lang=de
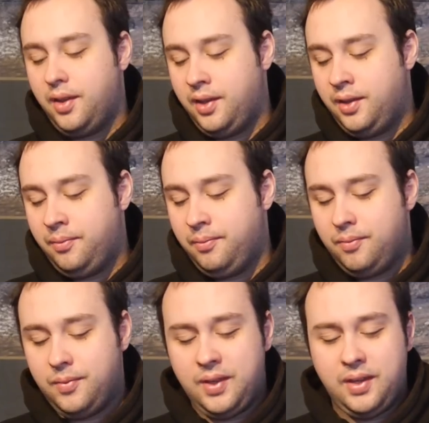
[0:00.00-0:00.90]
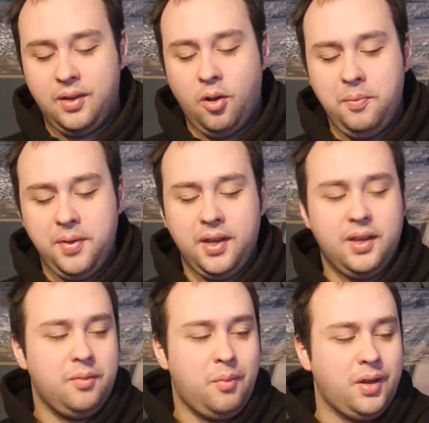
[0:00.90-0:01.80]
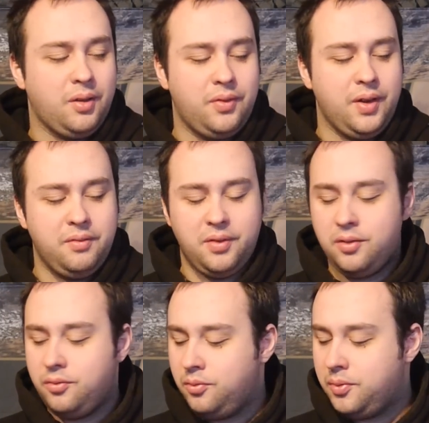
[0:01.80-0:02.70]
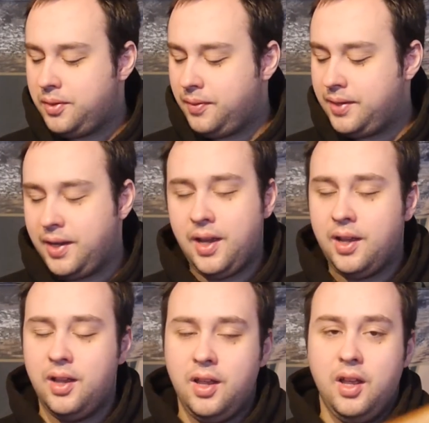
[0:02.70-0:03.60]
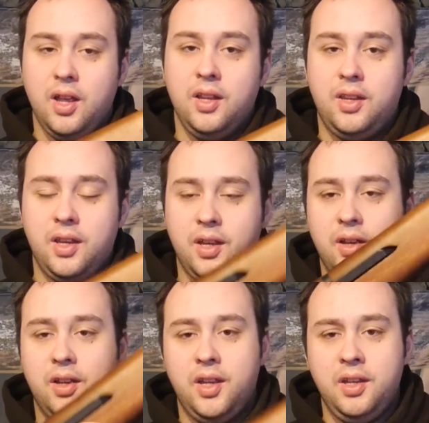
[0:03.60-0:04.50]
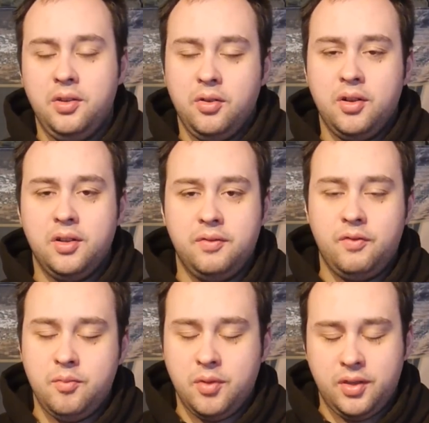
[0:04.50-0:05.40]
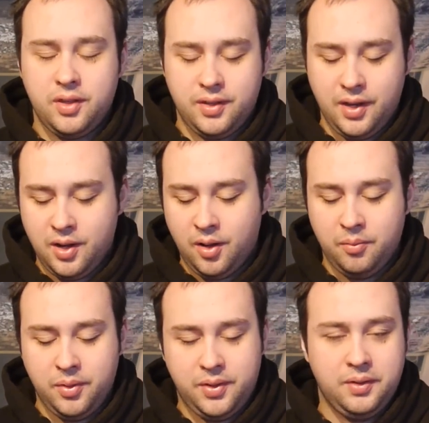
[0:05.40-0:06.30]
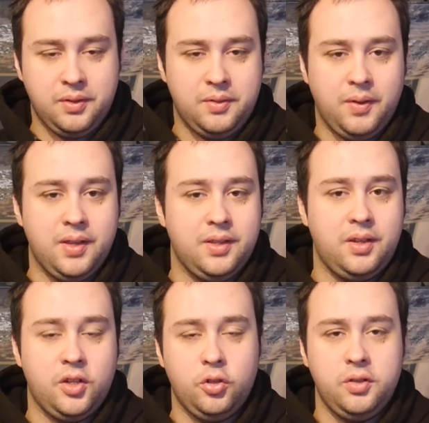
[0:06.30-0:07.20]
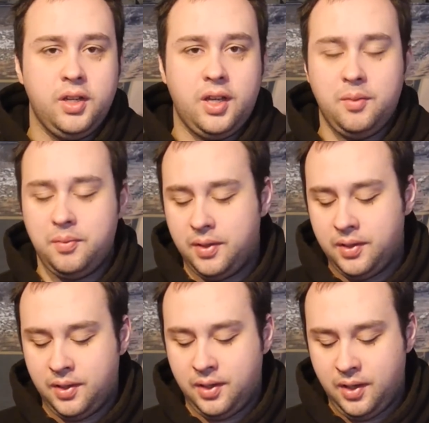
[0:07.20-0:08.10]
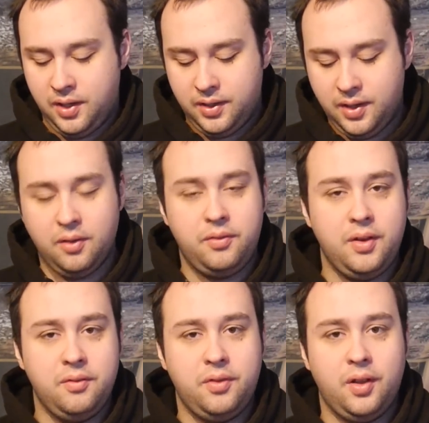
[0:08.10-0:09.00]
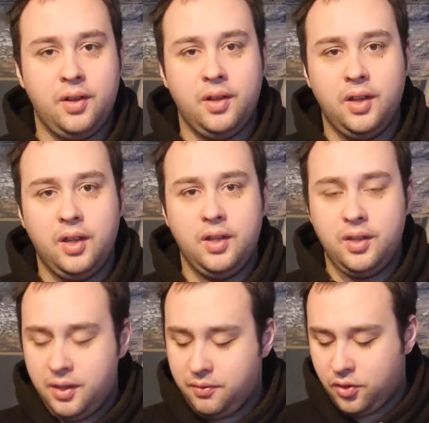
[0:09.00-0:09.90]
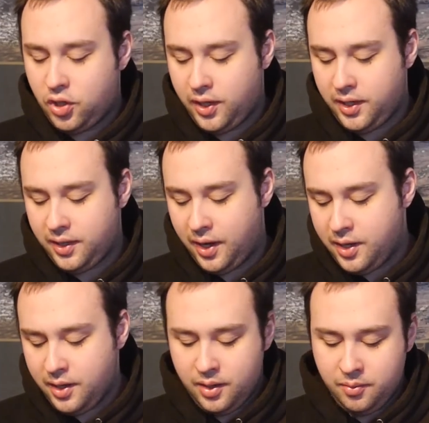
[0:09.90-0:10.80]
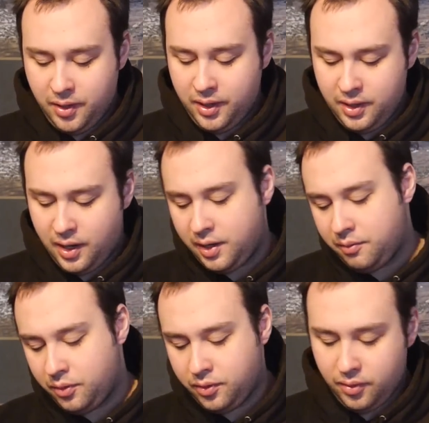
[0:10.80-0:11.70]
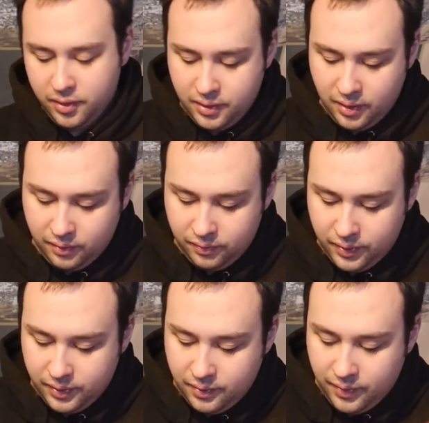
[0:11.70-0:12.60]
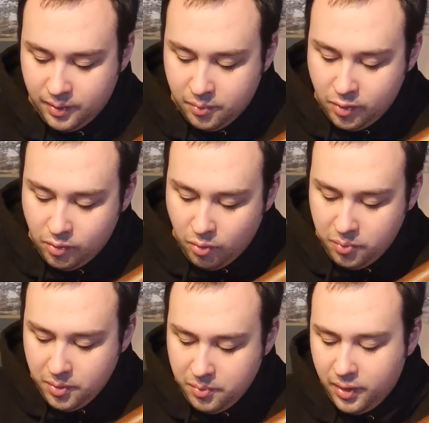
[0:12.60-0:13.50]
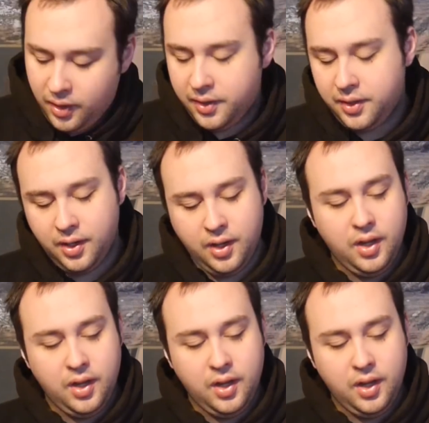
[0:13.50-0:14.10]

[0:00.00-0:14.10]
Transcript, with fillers: Ähm, die Optik macht auf jeden Fall übelst was her. Die Internals, wie wir gesehen haben, beziehungsweise die Schussergebnisse sind auf jeden Fall nicht von schlechten Eltern. Im Gegenteil, ich würde sogar sagen, fast ein wenig im gehobenen Bereich.